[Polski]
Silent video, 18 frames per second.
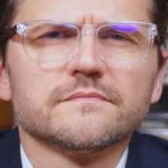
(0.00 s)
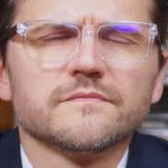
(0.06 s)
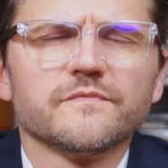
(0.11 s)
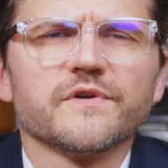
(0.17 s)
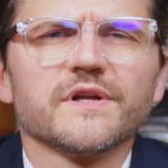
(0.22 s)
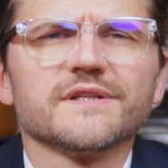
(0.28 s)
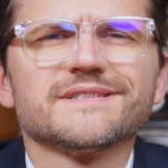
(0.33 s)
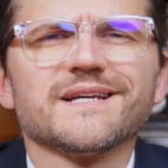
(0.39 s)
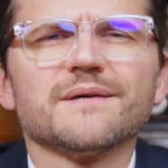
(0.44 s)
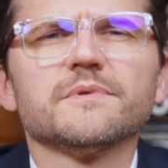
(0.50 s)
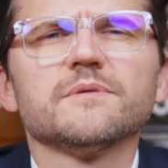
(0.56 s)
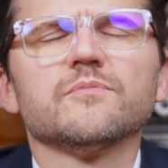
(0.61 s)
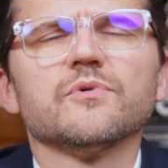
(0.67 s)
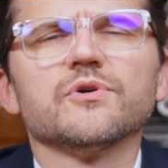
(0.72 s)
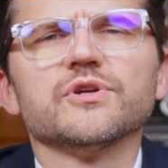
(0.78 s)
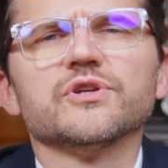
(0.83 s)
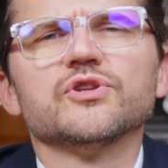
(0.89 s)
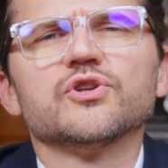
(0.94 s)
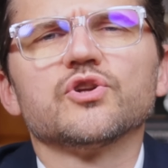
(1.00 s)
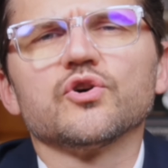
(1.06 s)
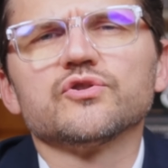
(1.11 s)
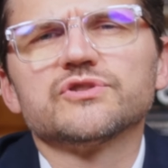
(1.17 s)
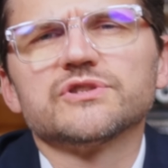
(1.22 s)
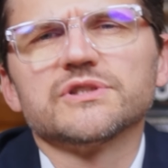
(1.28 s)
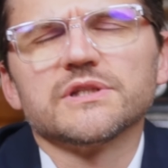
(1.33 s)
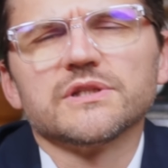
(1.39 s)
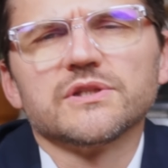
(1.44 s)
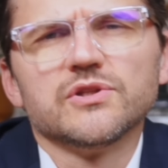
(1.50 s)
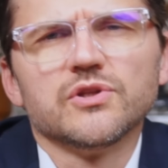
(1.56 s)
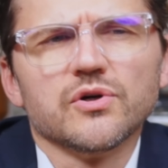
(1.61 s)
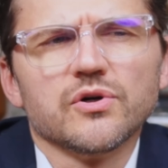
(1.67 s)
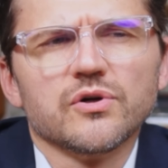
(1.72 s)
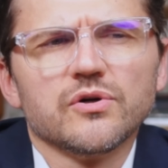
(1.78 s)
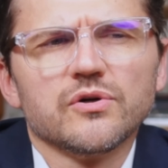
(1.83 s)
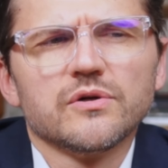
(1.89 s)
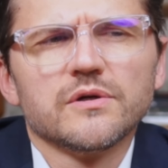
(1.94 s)
Wracamy, moi drodzy,
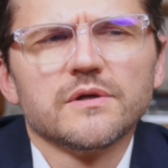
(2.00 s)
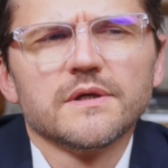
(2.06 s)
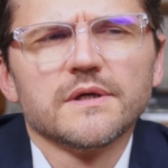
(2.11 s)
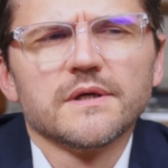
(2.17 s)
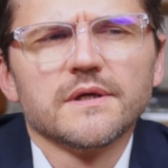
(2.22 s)
do